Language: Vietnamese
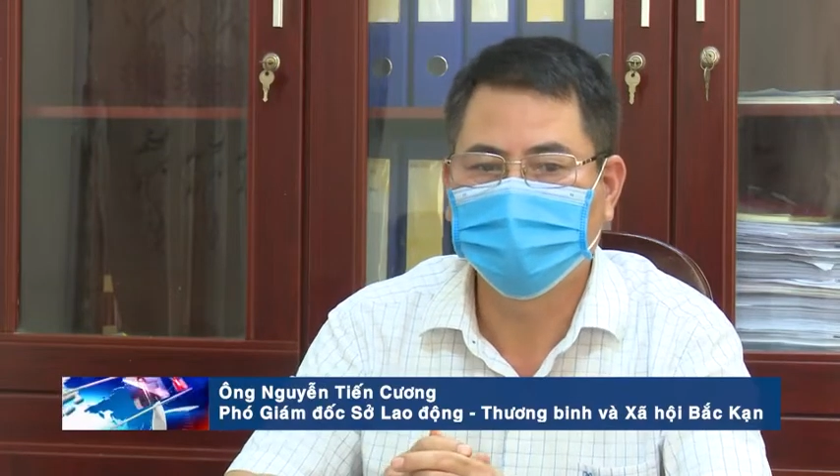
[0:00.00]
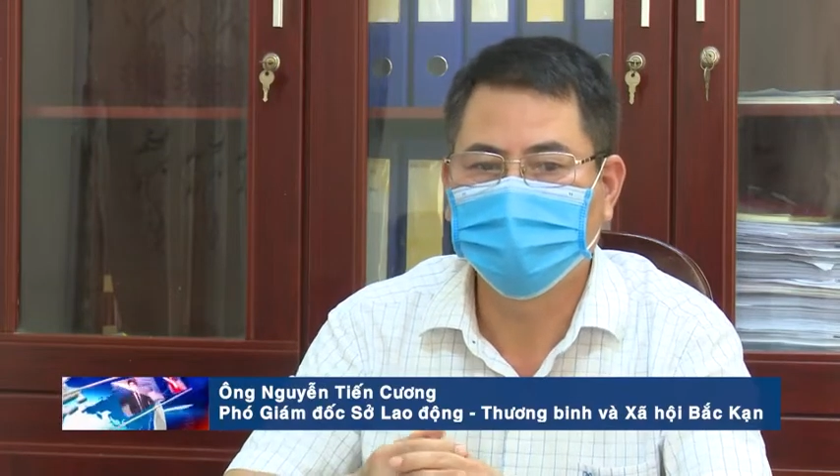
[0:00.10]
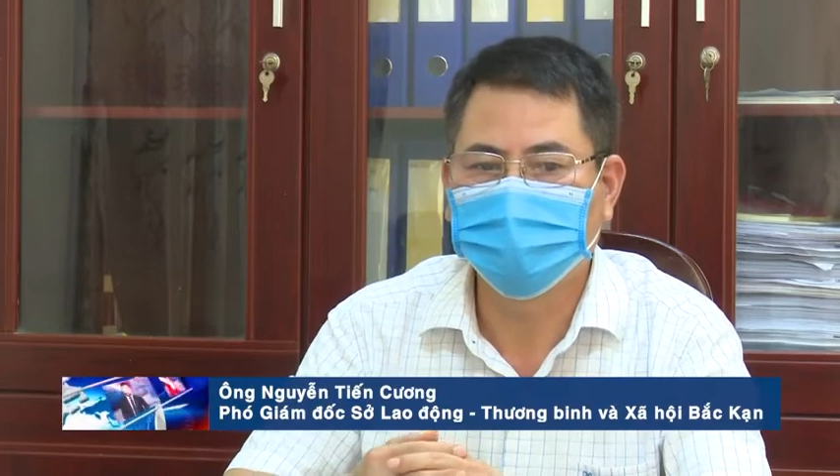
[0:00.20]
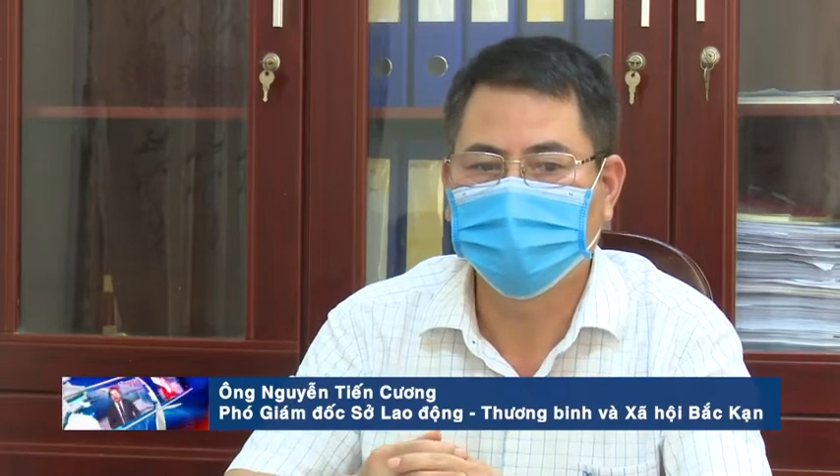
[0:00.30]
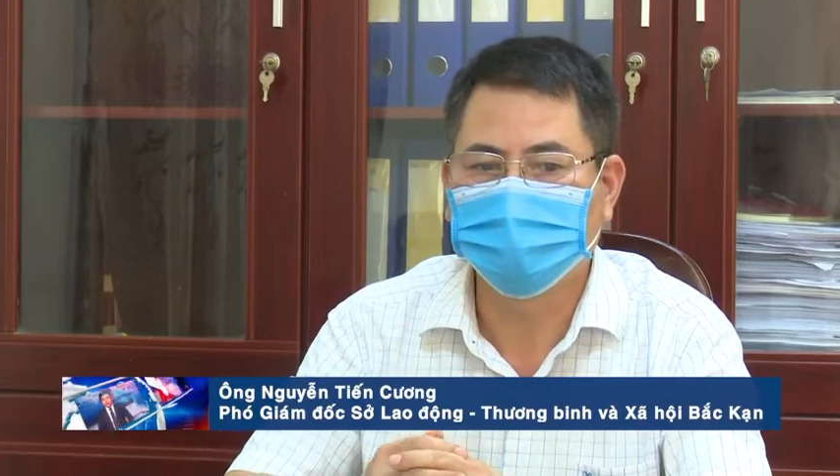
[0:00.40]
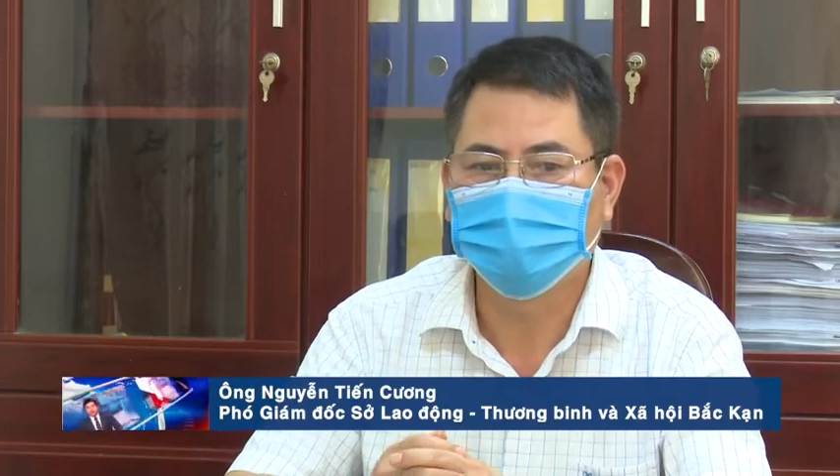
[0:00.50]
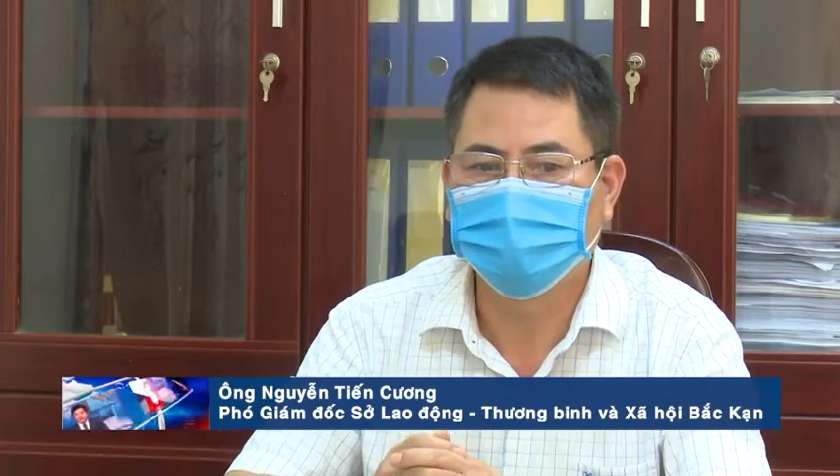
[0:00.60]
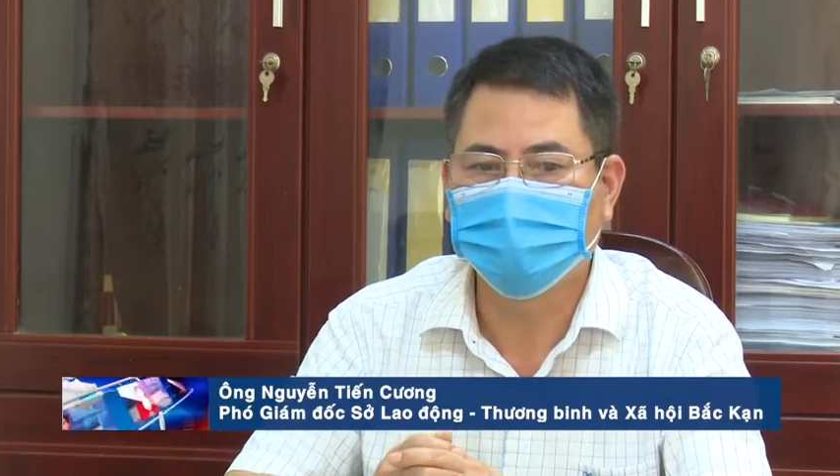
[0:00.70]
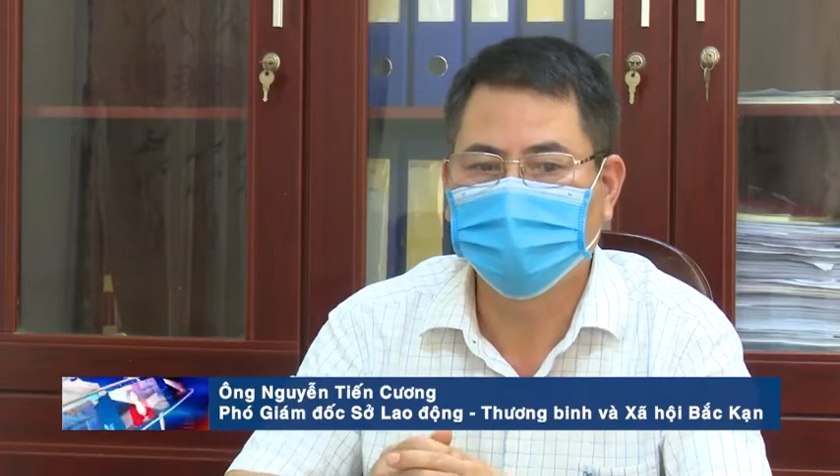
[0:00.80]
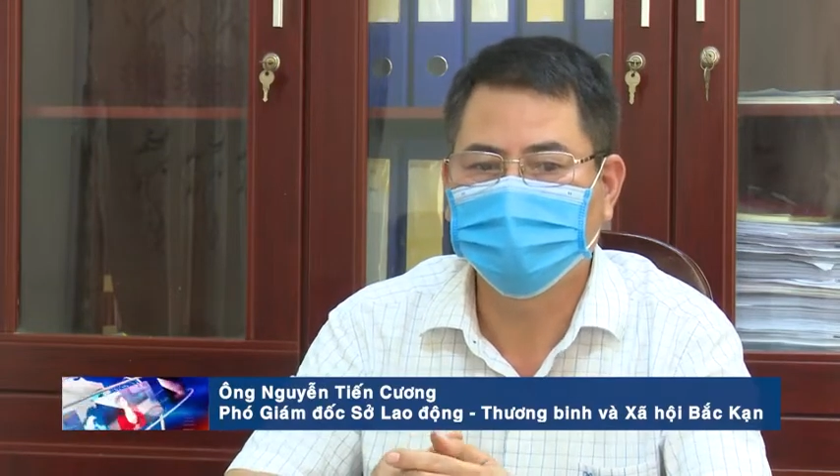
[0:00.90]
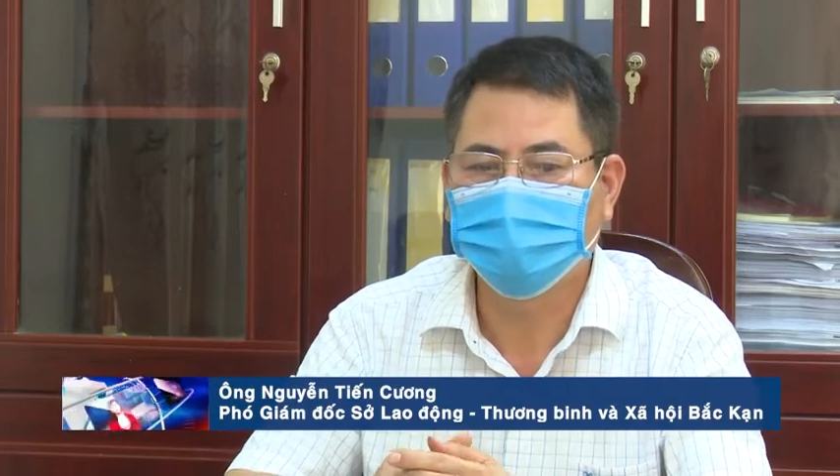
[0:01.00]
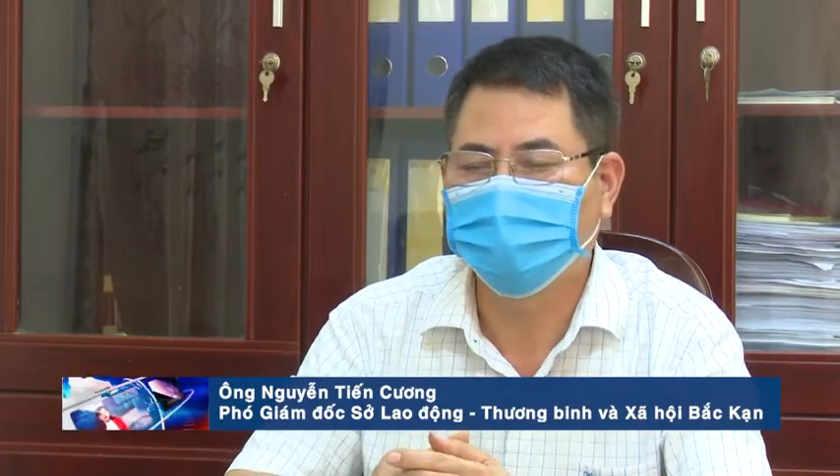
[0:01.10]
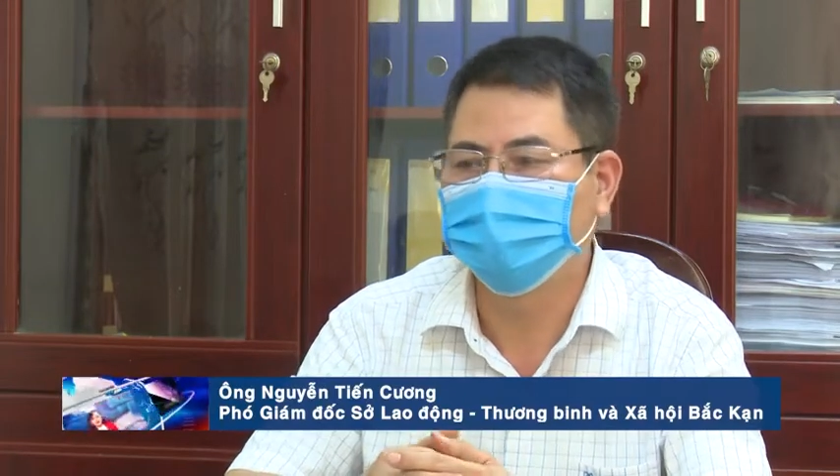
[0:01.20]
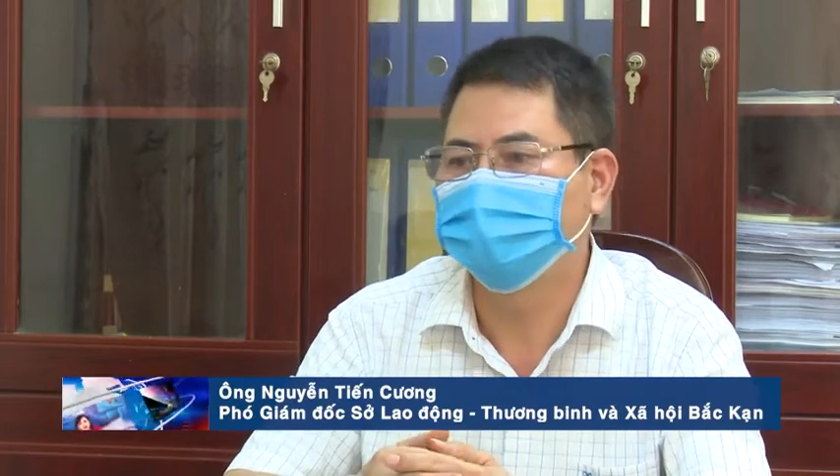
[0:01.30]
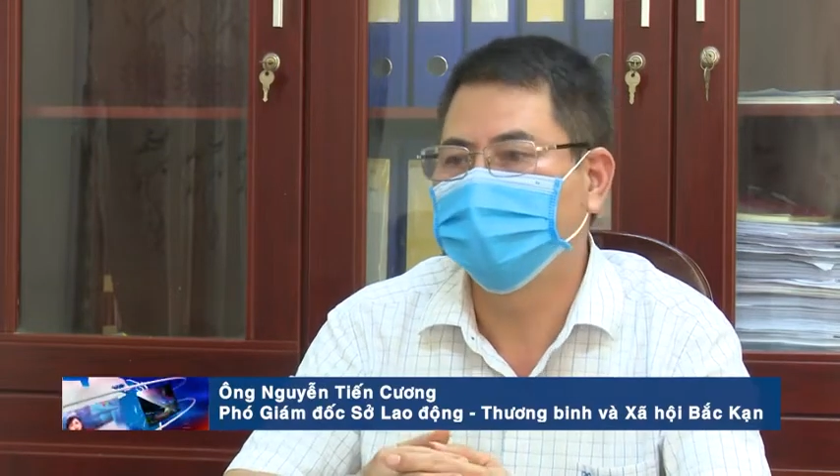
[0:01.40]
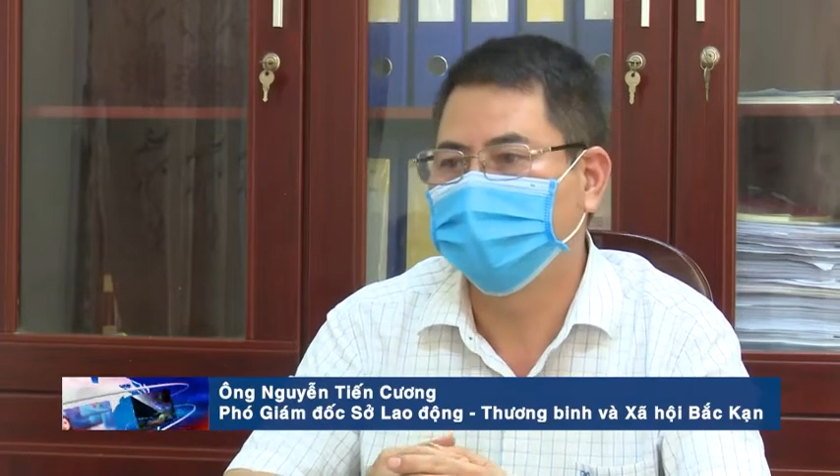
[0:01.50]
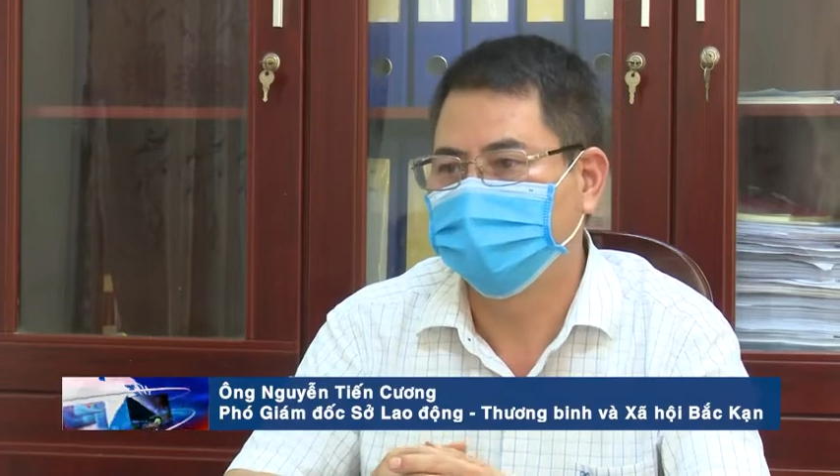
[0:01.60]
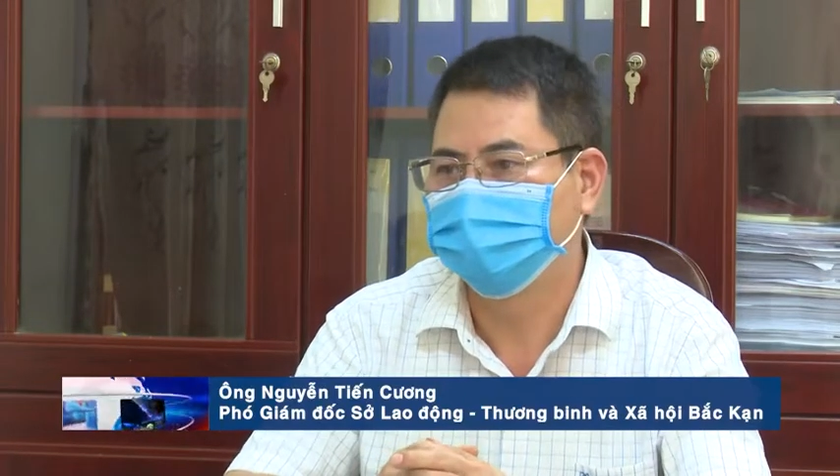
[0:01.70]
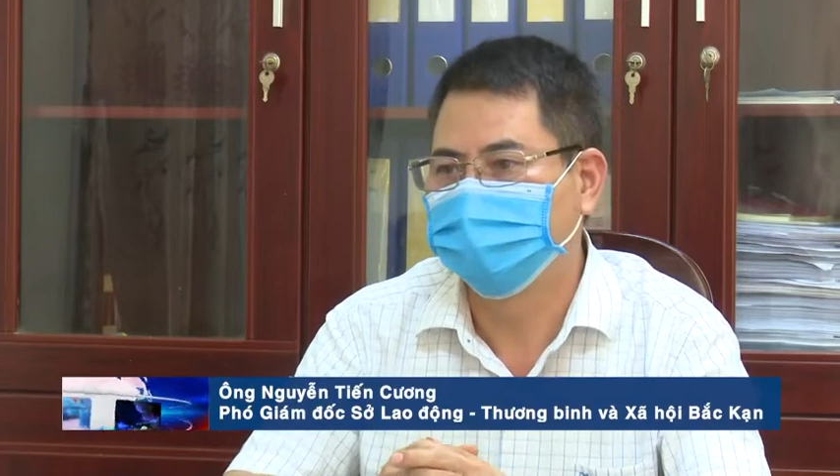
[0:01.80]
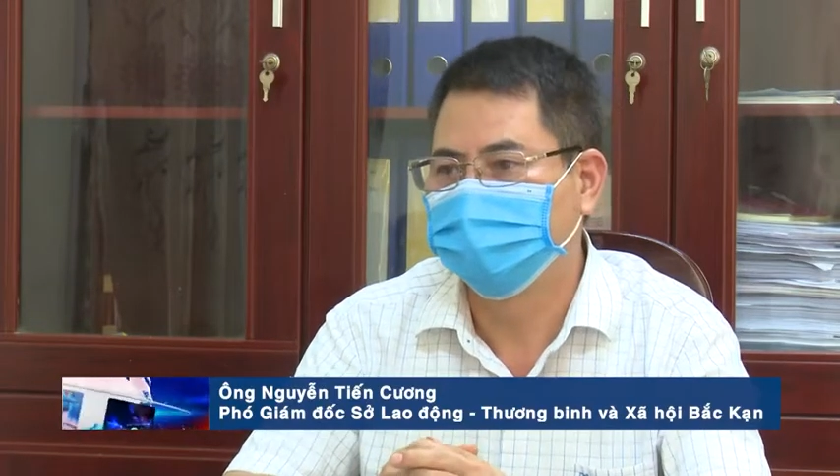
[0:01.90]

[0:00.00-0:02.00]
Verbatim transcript: đối tượng mà tham gia bảo hiểm thất nghiệp